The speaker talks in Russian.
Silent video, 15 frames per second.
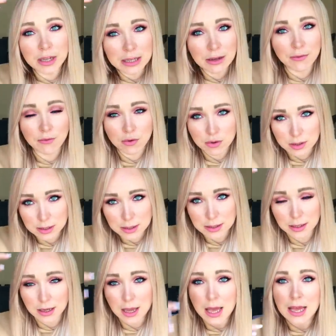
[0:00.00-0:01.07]
на
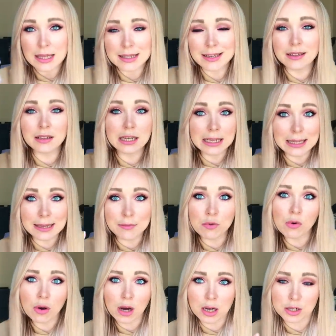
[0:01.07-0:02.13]
волосы делали
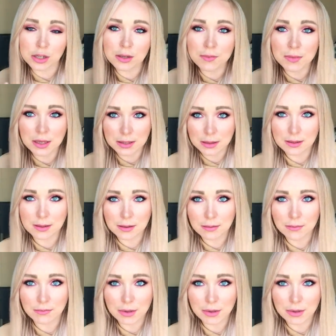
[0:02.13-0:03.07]
химку каждый месяц.